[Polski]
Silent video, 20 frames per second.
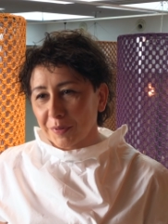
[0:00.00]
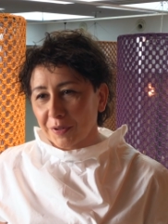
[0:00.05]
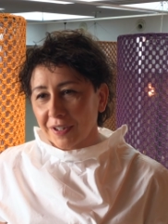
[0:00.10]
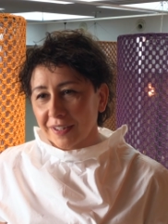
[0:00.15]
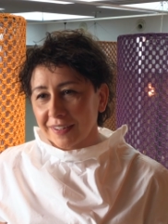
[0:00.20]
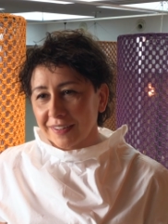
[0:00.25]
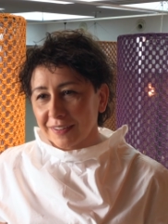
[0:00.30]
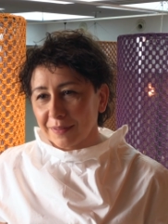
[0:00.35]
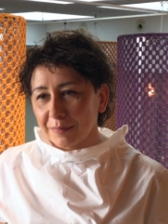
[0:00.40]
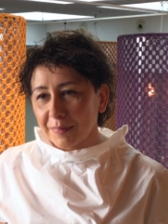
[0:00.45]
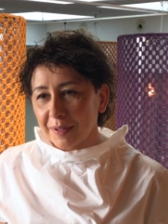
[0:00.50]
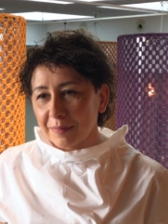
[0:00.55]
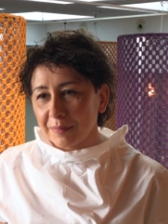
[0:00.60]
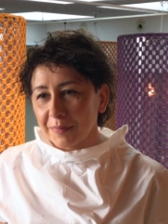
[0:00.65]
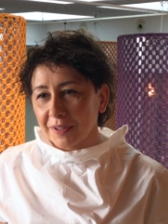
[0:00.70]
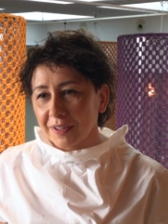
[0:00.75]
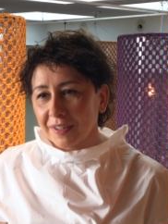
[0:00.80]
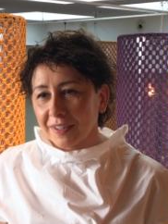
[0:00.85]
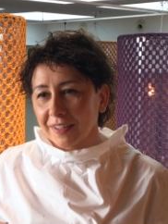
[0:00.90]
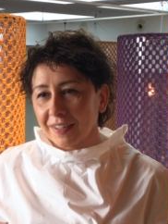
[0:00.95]
organizmem
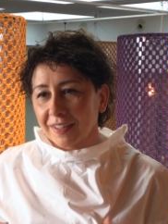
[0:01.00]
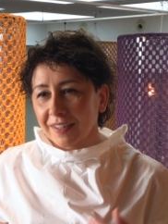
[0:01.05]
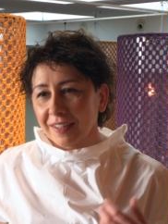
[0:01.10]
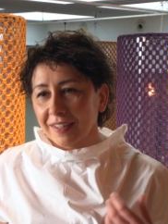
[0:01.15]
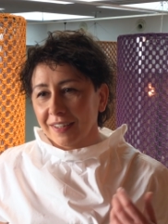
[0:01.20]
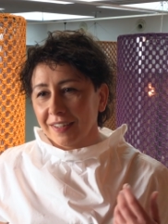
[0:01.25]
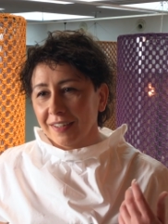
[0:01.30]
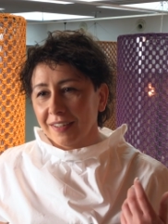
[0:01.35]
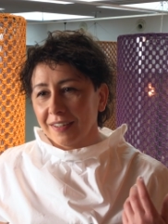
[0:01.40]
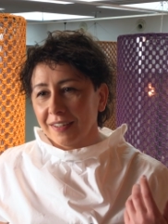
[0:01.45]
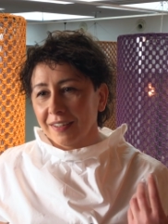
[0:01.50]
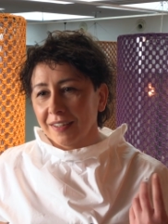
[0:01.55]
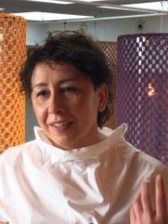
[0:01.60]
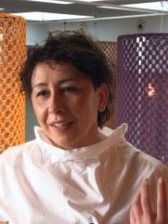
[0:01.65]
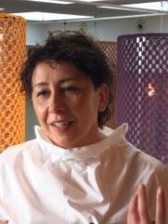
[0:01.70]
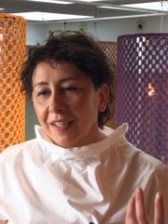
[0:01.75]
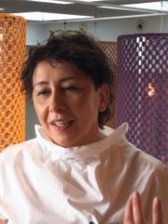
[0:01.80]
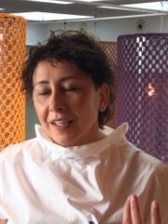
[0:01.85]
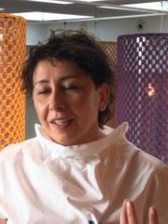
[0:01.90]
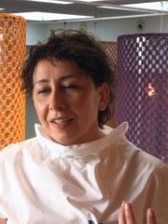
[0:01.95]
e, i
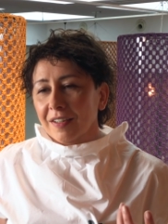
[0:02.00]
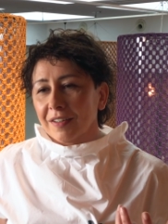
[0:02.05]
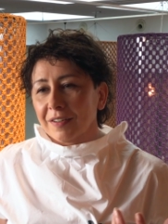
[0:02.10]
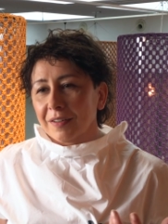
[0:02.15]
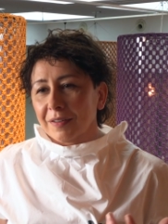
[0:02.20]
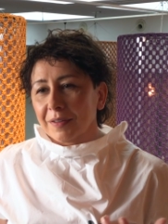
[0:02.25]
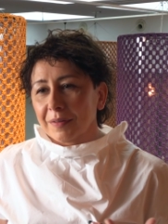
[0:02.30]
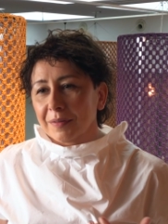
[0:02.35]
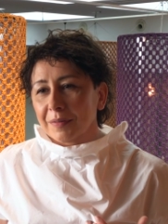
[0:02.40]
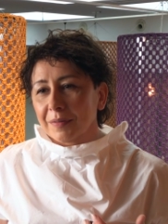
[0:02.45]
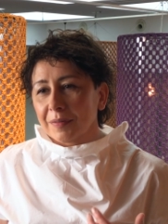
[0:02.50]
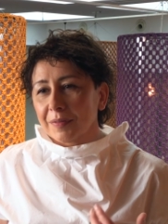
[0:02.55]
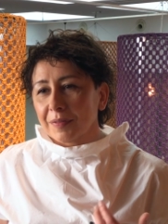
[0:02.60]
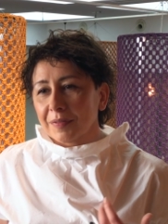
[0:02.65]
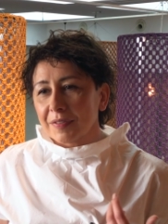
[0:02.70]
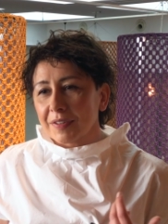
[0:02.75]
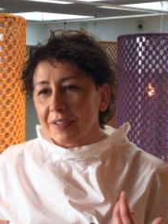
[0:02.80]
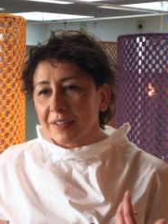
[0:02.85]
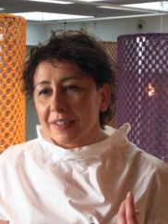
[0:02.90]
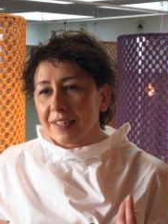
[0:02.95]
e,
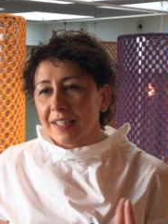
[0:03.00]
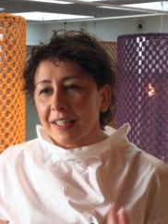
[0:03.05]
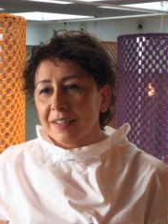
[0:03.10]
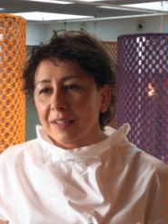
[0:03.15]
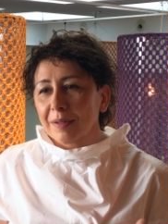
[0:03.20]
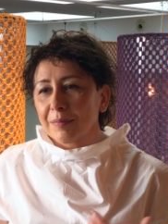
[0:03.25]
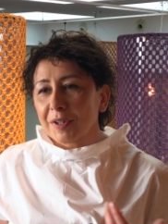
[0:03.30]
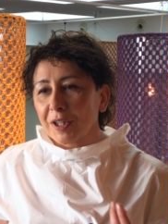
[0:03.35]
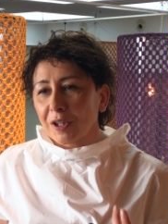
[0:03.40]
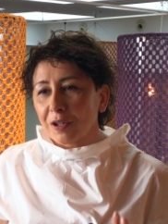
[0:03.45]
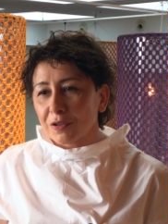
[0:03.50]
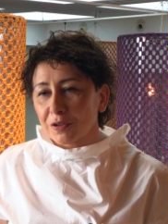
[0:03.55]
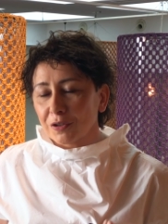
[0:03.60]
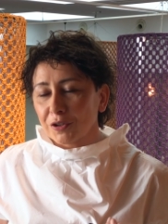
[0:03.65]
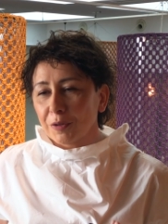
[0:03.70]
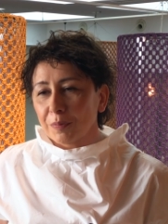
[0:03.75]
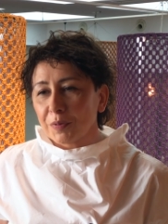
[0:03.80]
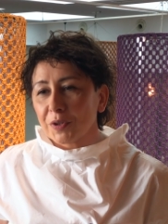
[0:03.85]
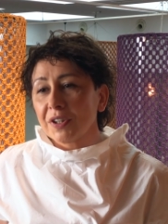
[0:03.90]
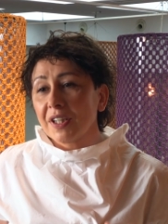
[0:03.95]
względem tego, co
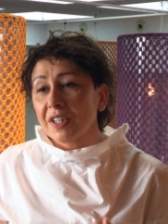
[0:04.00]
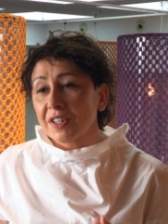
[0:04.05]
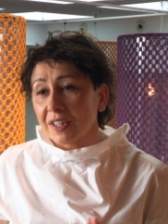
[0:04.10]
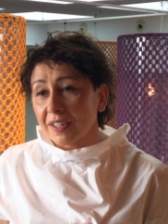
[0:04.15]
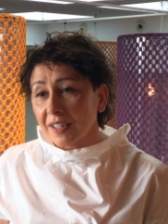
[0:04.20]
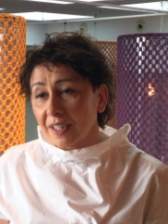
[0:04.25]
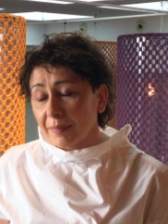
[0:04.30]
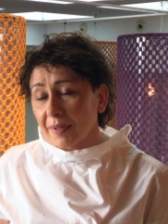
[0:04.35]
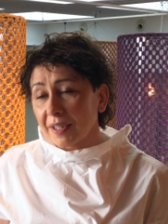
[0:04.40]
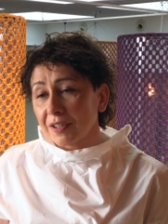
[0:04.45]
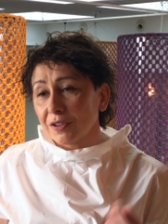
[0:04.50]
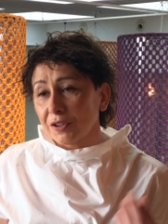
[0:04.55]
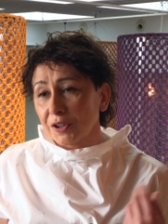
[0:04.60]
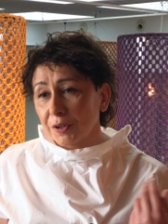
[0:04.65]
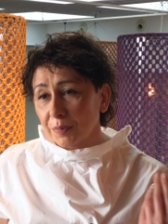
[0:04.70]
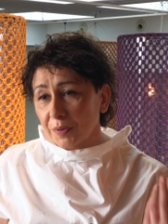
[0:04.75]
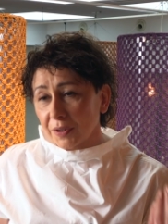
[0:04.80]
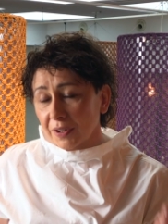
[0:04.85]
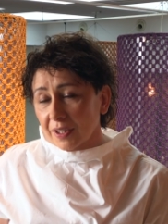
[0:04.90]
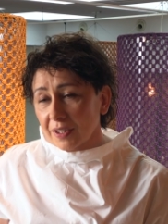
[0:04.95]
się przydarza nam, ale co
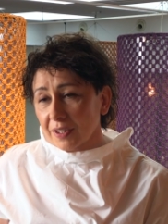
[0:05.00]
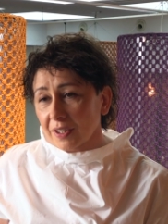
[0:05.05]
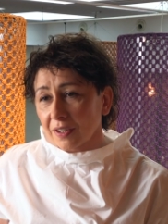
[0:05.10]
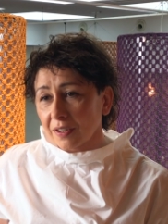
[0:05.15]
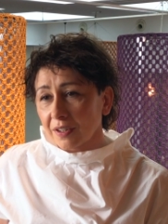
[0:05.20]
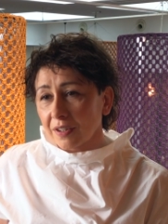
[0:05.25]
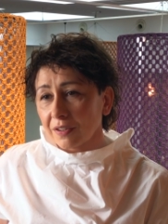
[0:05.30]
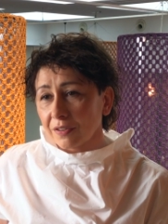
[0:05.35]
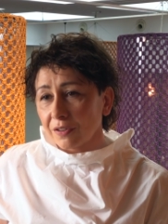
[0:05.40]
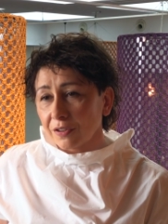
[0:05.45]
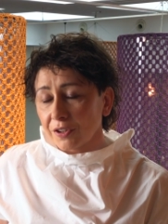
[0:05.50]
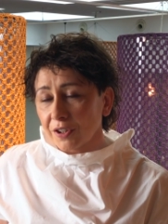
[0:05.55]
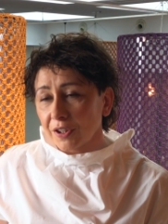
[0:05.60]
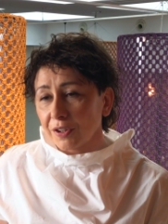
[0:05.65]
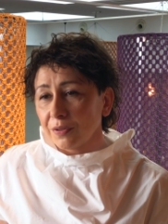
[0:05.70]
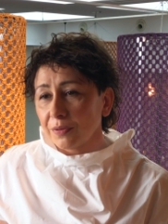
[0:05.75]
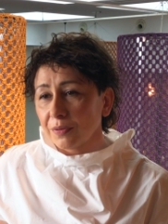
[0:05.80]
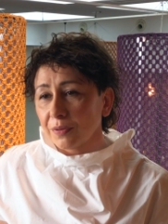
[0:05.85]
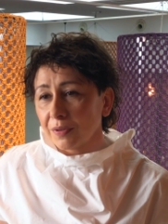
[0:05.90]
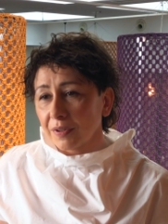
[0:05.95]
się przydarza
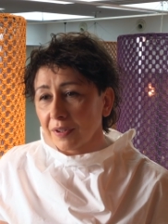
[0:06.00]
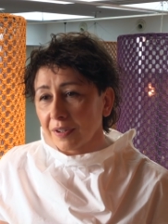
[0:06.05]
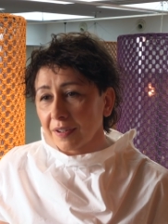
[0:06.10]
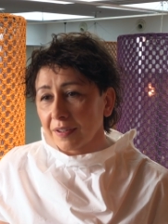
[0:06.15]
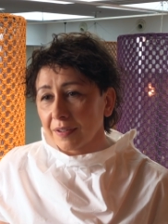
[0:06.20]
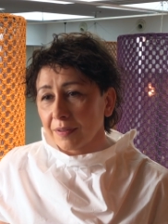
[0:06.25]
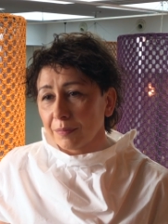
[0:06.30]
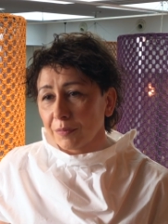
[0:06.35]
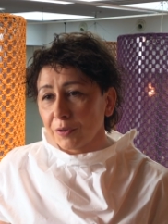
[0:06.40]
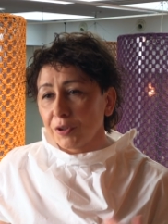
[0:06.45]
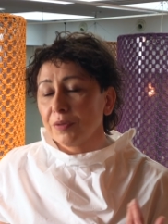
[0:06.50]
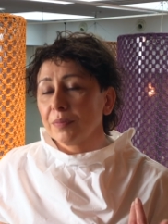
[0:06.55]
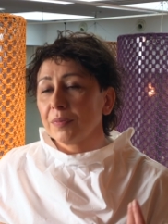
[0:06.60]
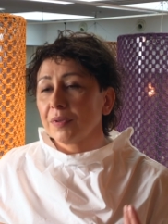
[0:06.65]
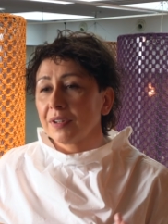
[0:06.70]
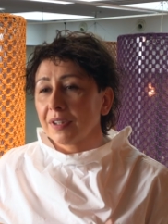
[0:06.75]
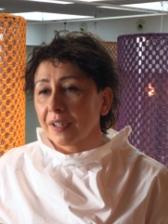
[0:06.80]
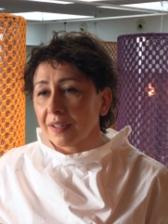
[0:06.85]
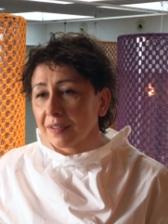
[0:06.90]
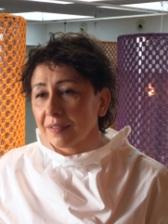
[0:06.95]
otoczeniu, e,
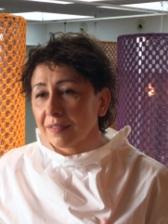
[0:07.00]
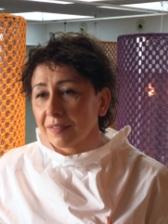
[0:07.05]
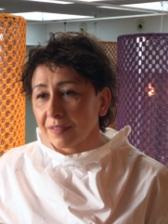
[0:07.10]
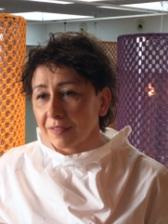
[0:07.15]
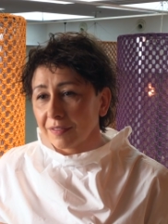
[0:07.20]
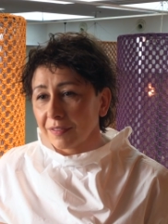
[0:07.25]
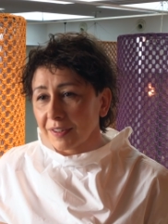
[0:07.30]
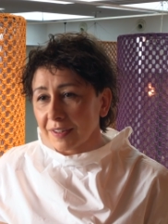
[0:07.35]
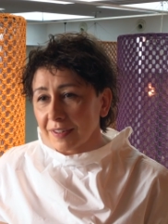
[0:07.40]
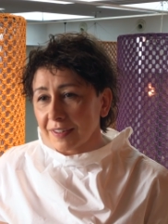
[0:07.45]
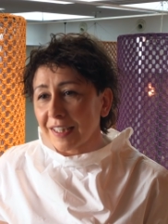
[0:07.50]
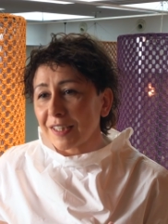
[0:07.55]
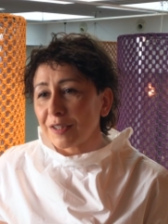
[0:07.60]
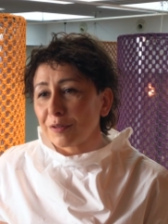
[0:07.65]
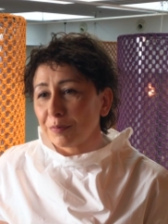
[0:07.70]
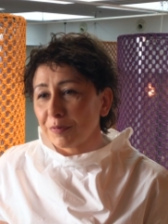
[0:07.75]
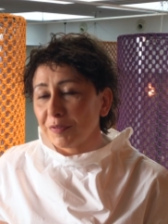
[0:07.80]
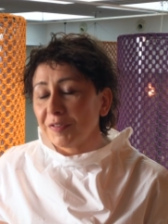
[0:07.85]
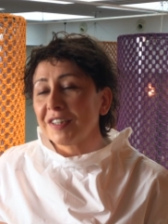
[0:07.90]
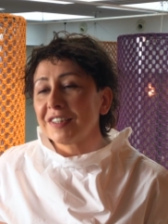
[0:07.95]
musimy ten
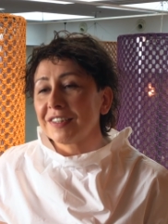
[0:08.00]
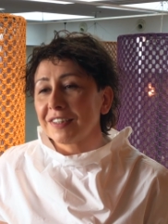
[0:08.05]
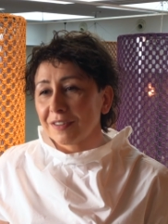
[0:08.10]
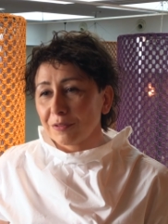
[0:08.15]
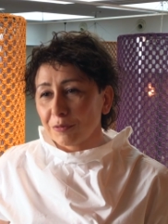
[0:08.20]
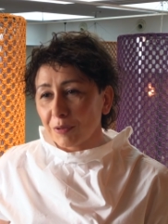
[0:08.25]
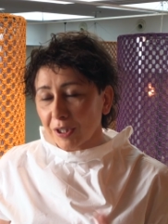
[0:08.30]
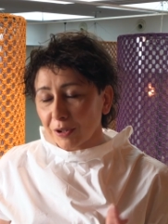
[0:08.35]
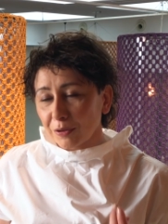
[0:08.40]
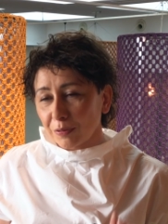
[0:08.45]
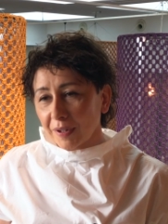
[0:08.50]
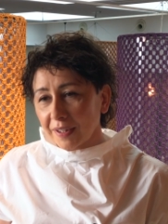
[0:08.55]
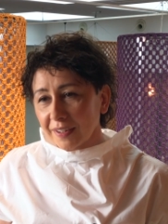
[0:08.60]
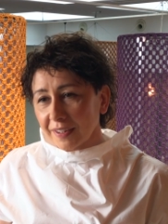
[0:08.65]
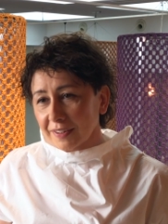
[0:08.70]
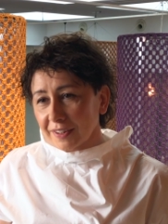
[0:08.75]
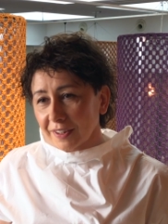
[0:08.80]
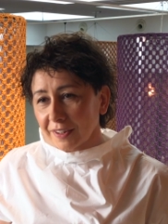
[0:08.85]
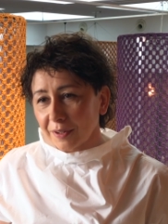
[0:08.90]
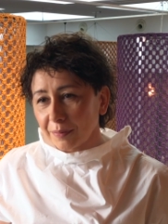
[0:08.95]
zasób wiedzy
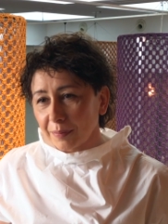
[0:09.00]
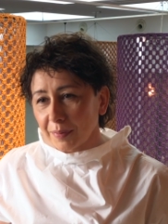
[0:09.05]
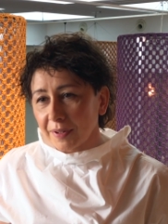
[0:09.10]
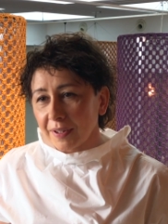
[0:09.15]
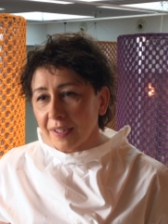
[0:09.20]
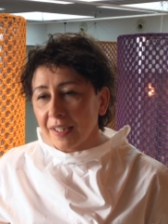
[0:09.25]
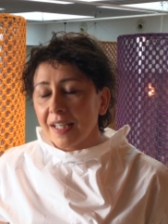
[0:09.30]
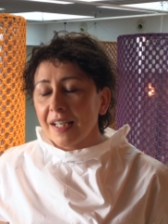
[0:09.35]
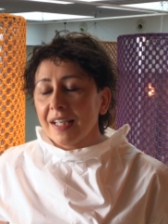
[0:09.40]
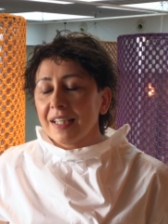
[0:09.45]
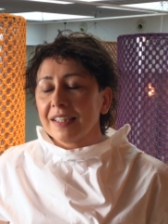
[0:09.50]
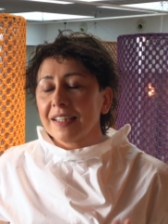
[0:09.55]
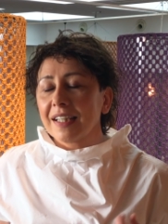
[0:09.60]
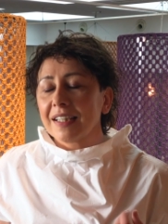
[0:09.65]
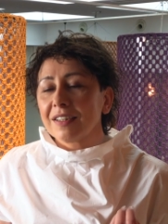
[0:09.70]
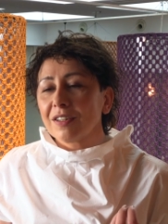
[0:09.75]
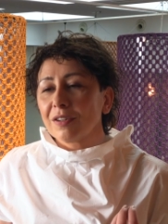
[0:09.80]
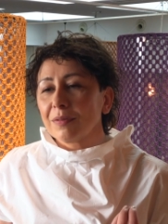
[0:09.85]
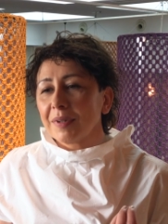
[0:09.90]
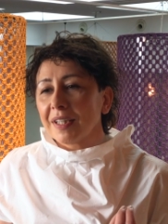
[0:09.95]
uaktualniać, jak gdyby.
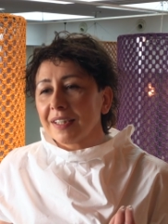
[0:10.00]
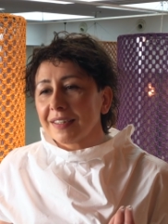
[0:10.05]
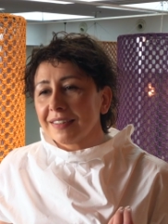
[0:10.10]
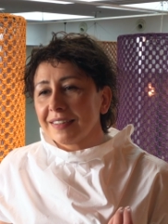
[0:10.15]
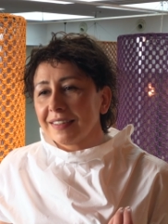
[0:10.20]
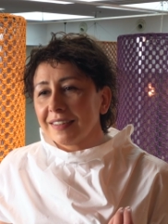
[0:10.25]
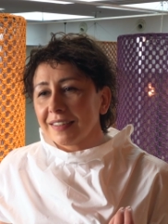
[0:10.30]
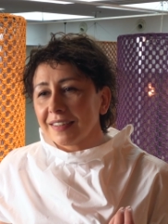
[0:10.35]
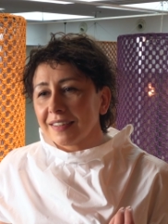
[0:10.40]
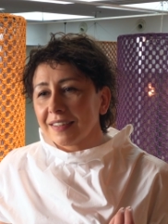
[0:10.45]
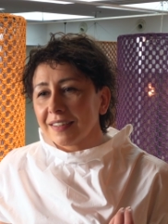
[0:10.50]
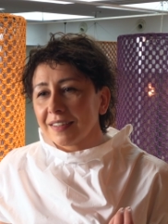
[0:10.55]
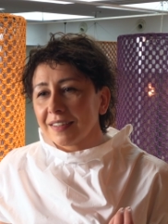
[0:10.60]
Natomiast,